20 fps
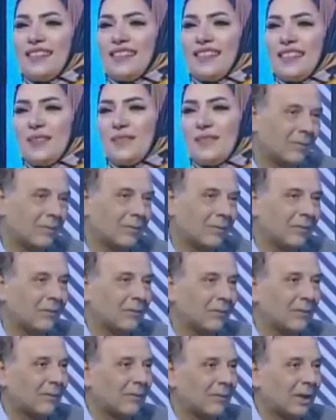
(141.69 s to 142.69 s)
ها
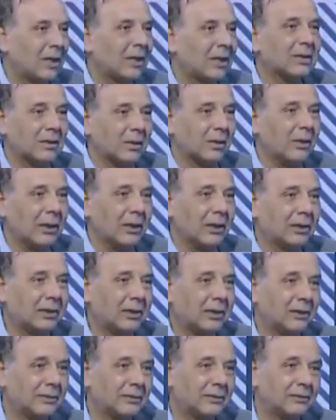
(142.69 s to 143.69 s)
اجابه سريعه
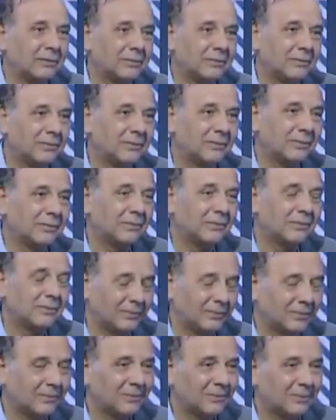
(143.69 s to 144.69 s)
الزمالك
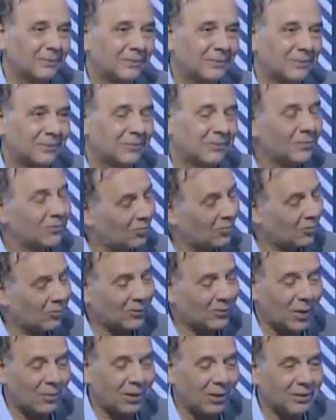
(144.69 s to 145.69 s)
الزمالك عشان بص
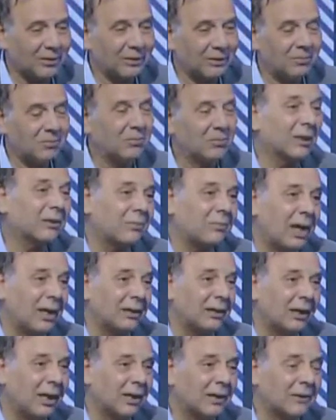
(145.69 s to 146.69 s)
طبعا
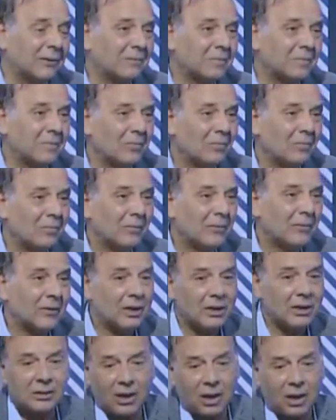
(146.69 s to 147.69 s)
هشجعه بتمنى. حتى لو حصل
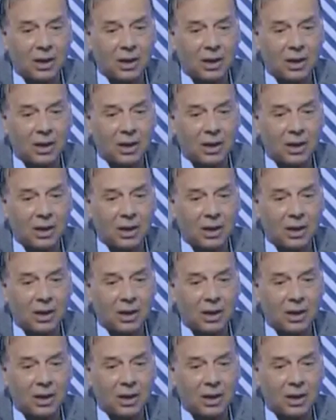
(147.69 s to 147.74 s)
ايه